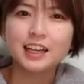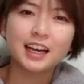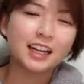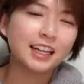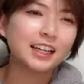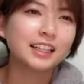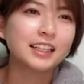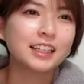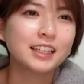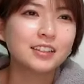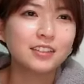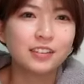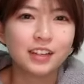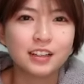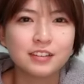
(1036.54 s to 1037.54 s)
あれができ
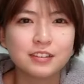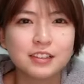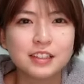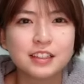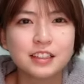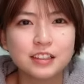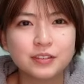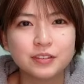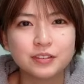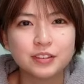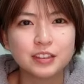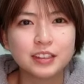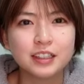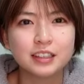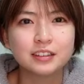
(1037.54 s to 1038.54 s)
るのが
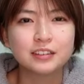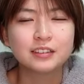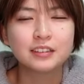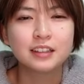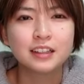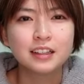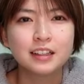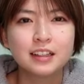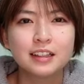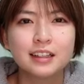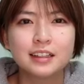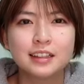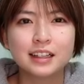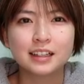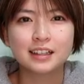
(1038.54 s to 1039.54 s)
NGT48
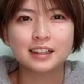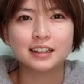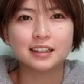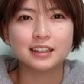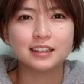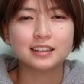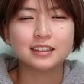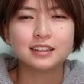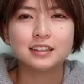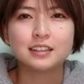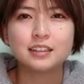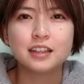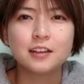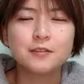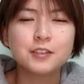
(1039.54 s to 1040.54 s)
なんか
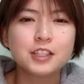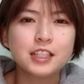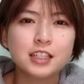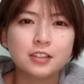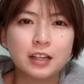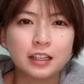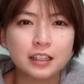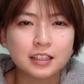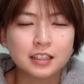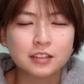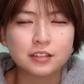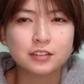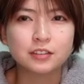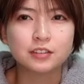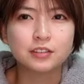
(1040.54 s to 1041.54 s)
MC の話
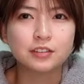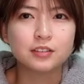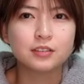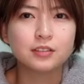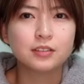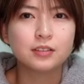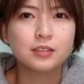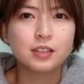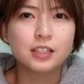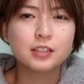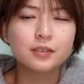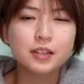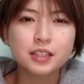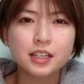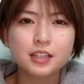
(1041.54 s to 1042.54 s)
すると
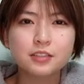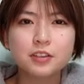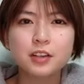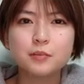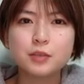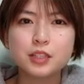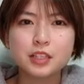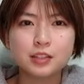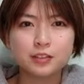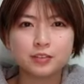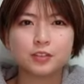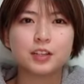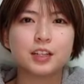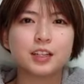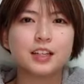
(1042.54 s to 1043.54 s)
一番最初の MC の
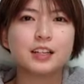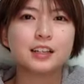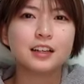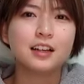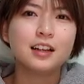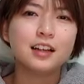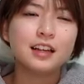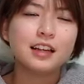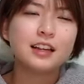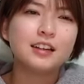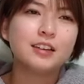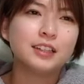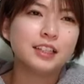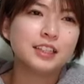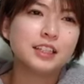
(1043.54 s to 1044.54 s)
時になんか
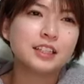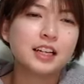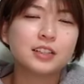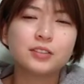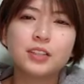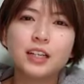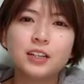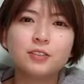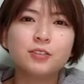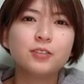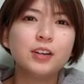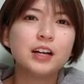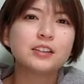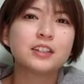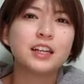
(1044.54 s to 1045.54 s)
私たち憧れの「
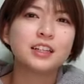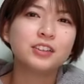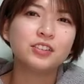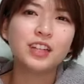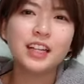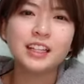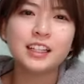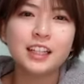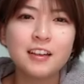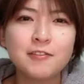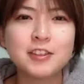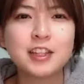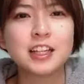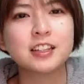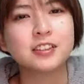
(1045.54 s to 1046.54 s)
紅白」にやっと出れたね
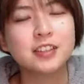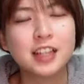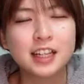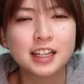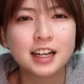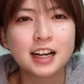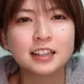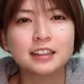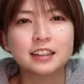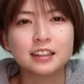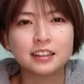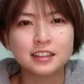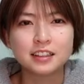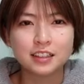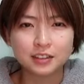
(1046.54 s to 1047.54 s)
みたいなくだりがあった
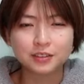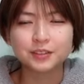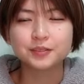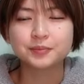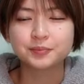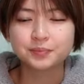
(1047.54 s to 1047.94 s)
んですけど